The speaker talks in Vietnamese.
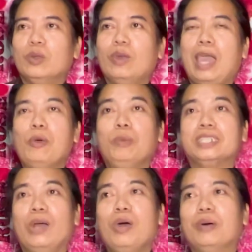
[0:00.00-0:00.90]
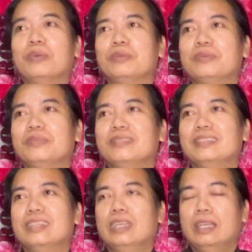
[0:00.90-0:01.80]
có ai muốn mình xấu không
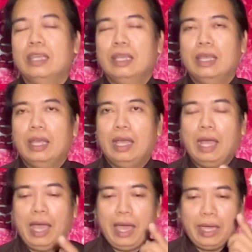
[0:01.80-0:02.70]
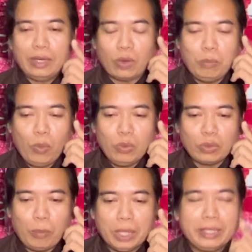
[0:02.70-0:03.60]
ai cũng
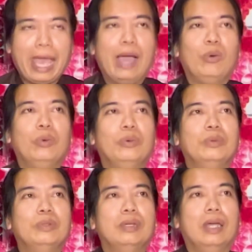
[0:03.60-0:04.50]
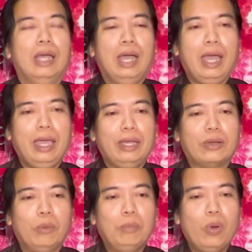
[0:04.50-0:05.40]
muốn cho mình giàu ai
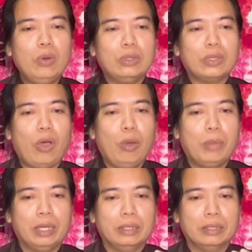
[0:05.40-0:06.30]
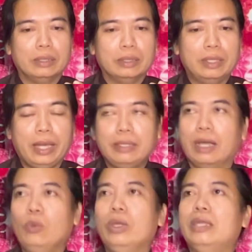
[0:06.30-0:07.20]
cũng muốn cho mình danh
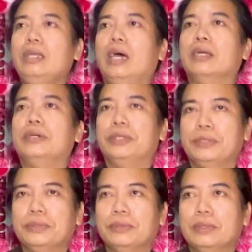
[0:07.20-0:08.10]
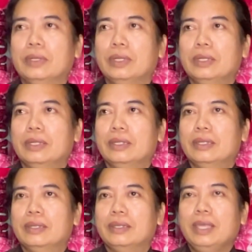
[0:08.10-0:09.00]
dự uy tín hơn người
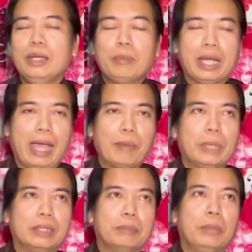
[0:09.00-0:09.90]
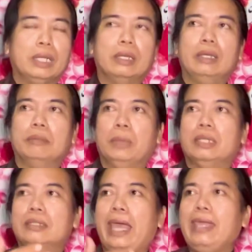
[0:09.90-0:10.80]
nhưng mà ngặt mình mình
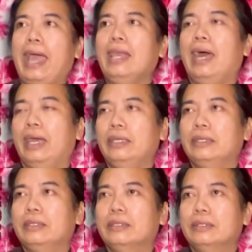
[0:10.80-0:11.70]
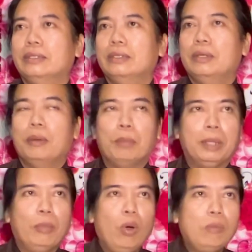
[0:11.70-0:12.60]
mình trái hẳn lại
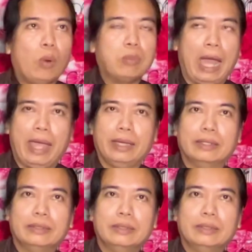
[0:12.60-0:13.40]
mình muốn một đàn